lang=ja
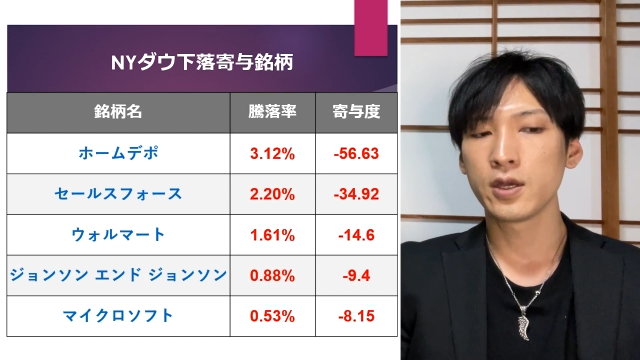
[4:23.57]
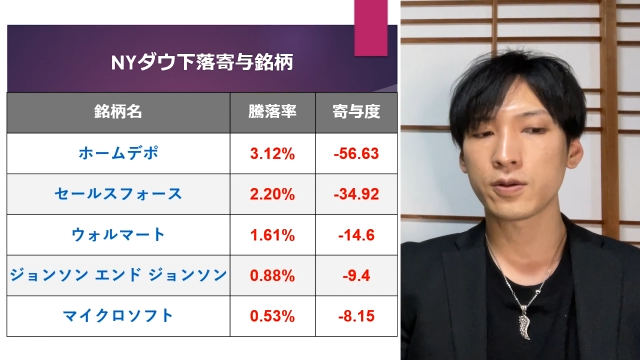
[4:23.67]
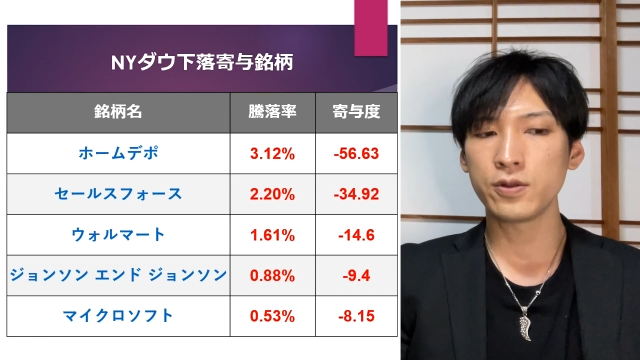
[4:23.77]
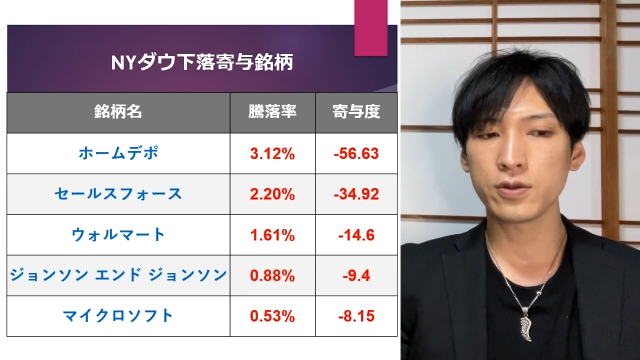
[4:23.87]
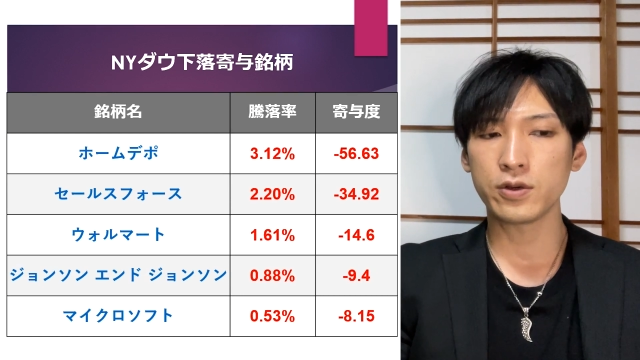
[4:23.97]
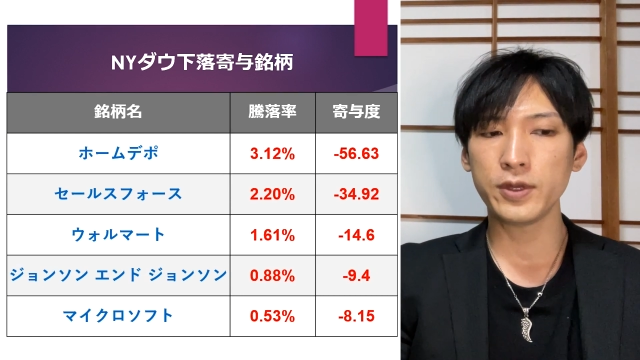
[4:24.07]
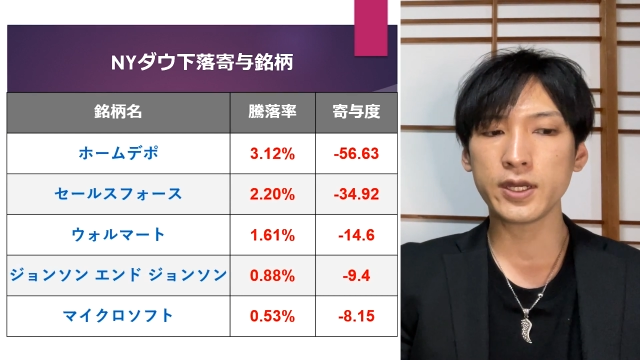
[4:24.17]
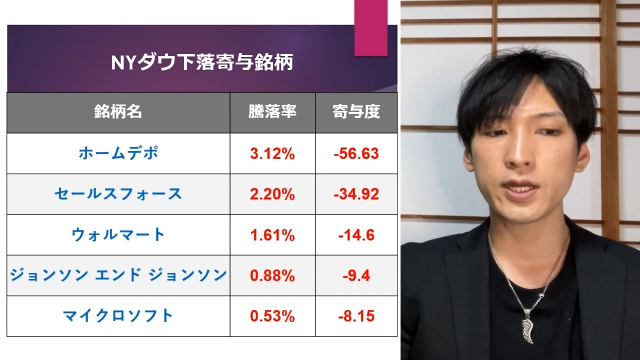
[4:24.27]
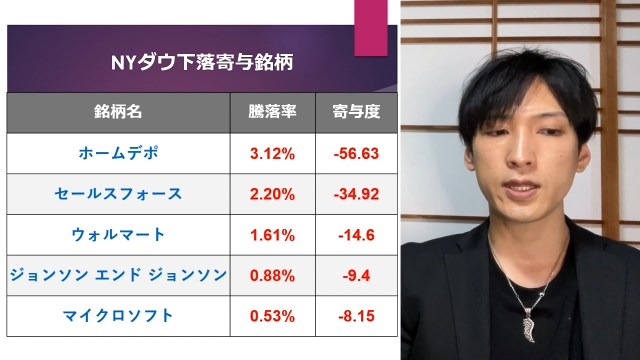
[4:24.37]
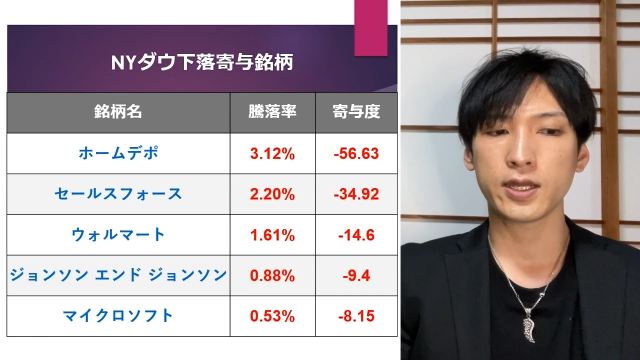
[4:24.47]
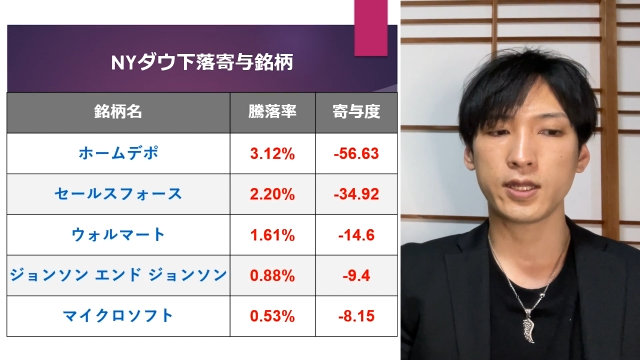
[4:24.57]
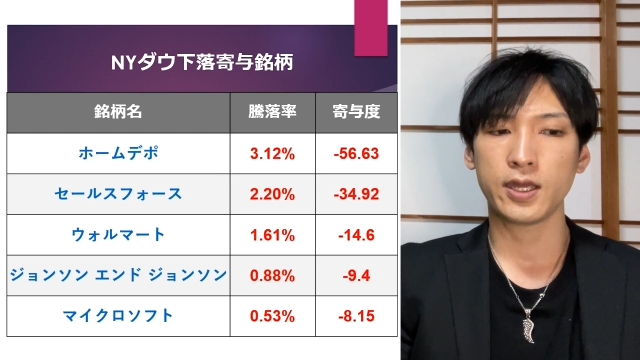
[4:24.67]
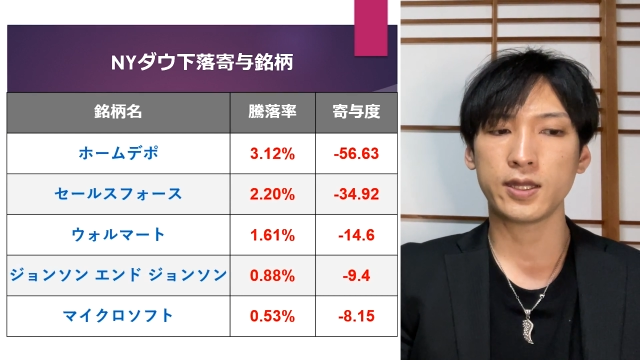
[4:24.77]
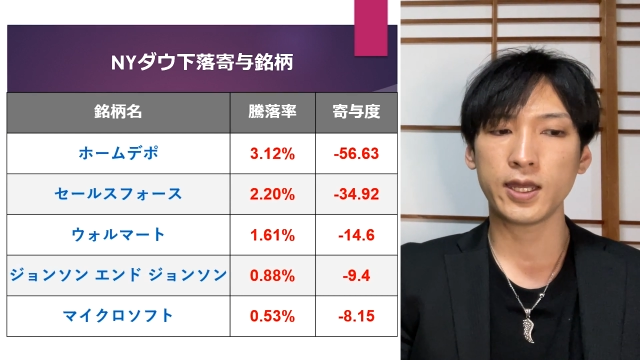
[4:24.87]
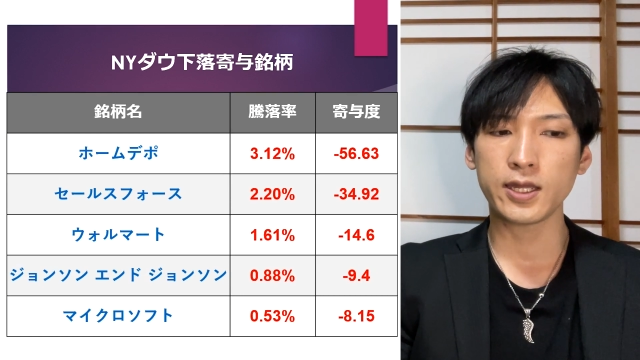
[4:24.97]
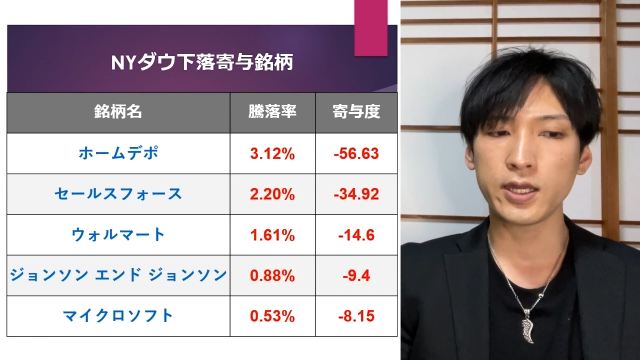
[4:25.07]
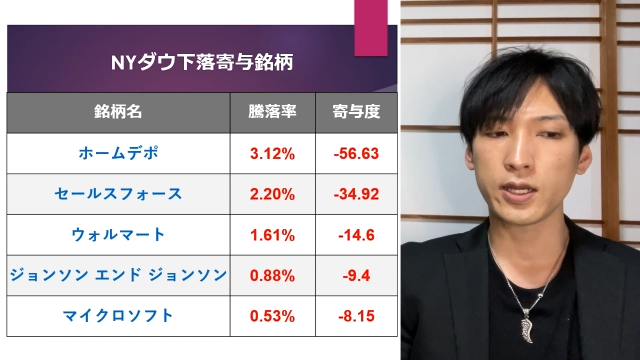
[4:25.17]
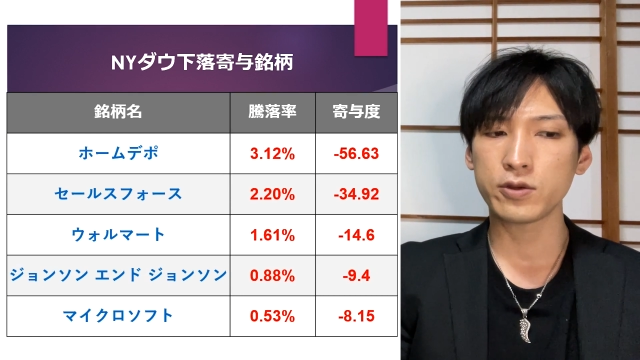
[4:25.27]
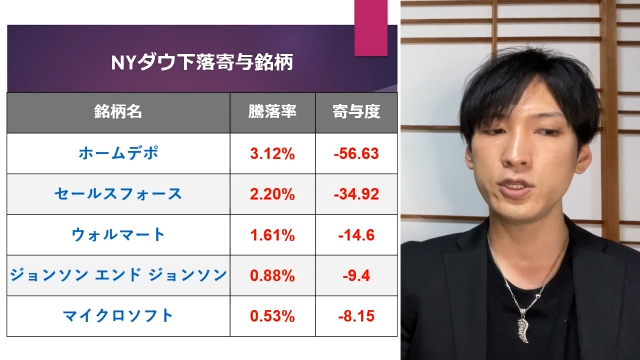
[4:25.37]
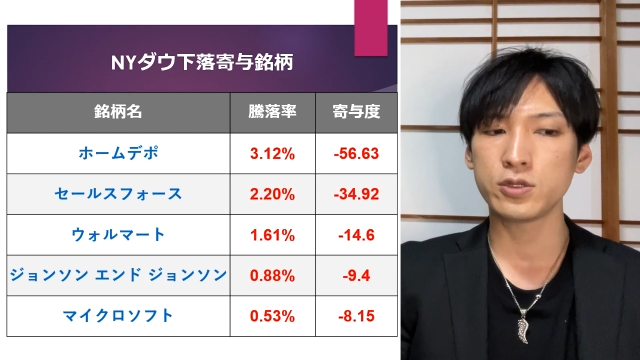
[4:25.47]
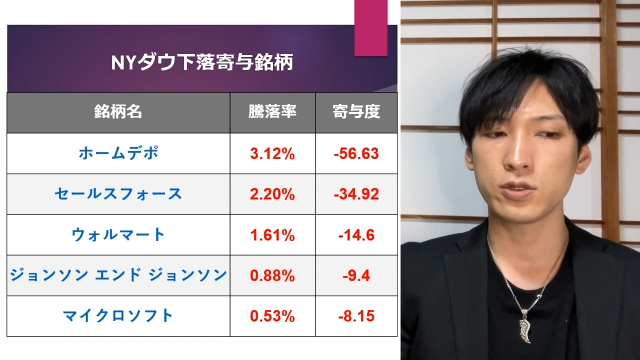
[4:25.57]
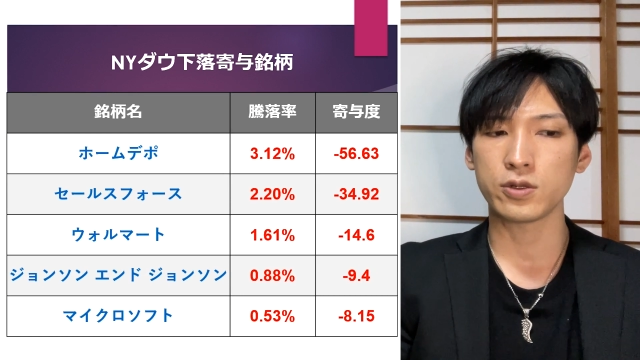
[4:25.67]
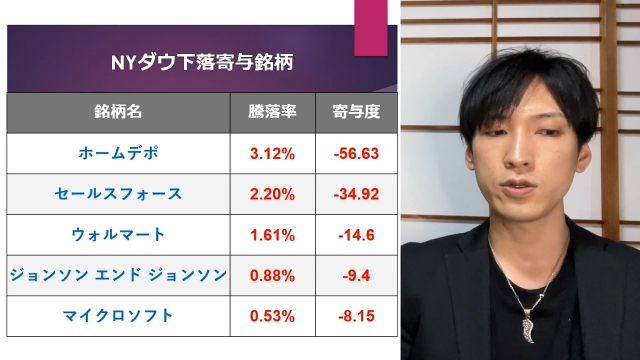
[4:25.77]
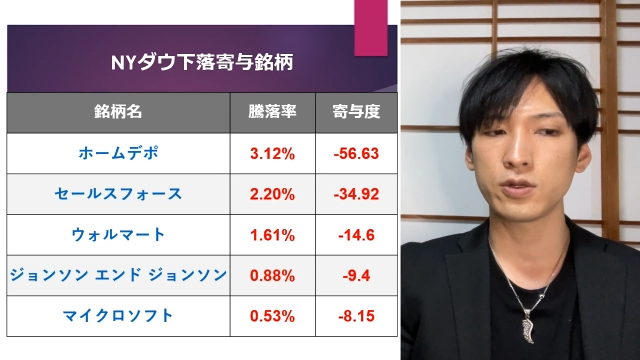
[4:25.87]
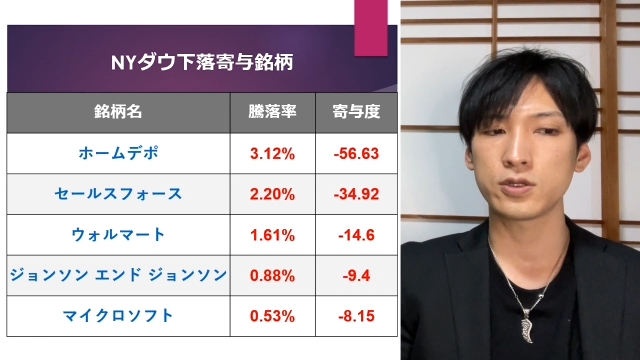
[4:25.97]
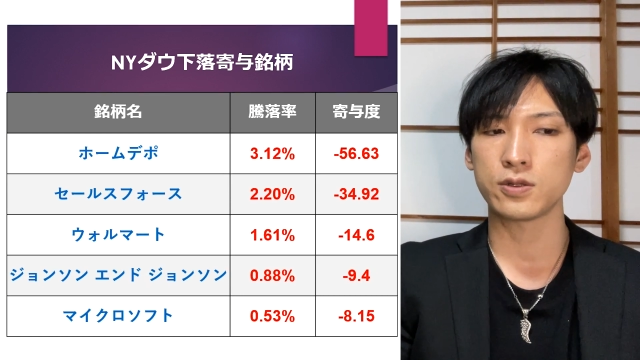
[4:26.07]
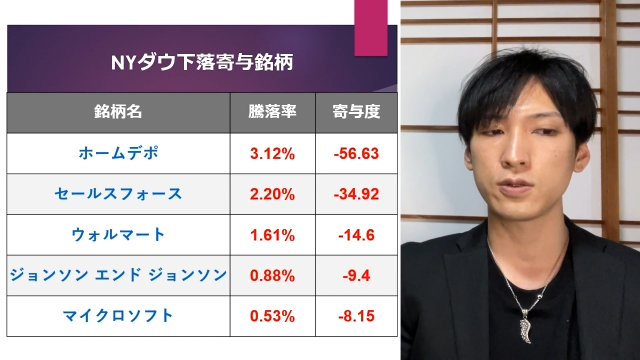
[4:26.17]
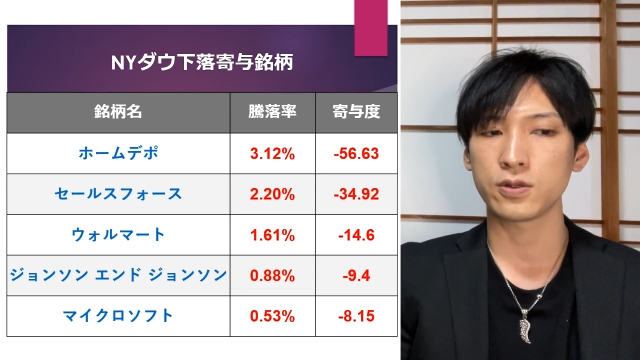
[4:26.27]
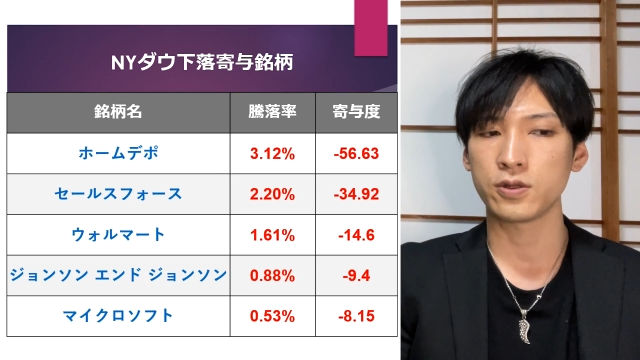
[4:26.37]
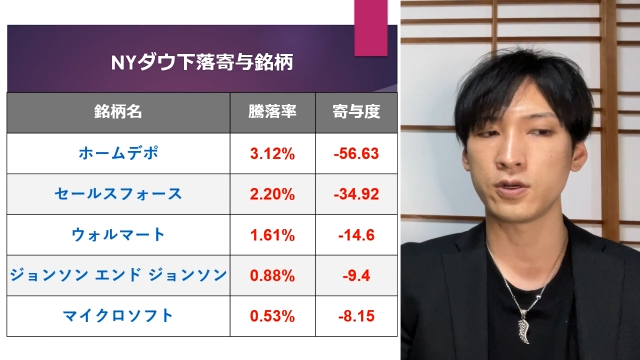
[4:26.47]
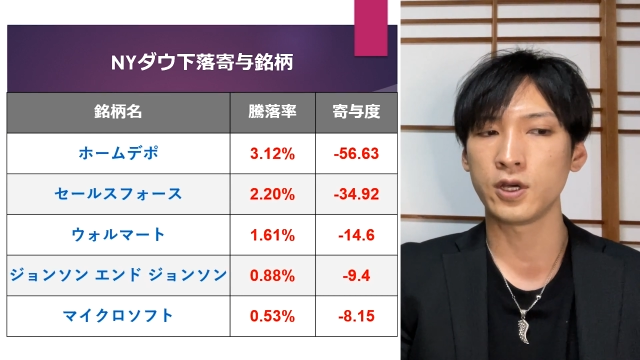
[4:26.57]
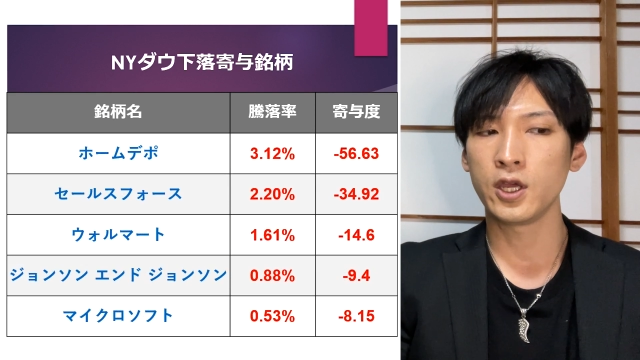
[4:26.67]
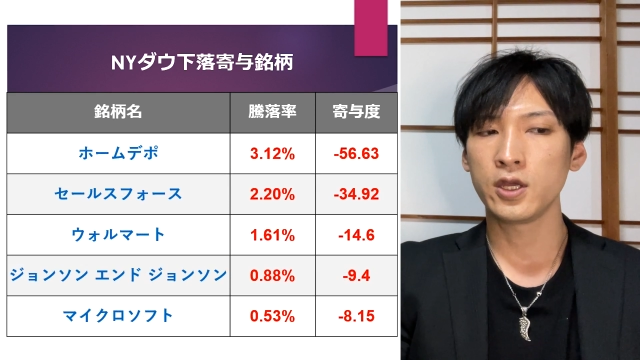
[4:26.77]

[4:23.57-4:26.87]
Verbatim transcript: このご銘柄だけでだいたいひゃくにじゅうよんドル相当の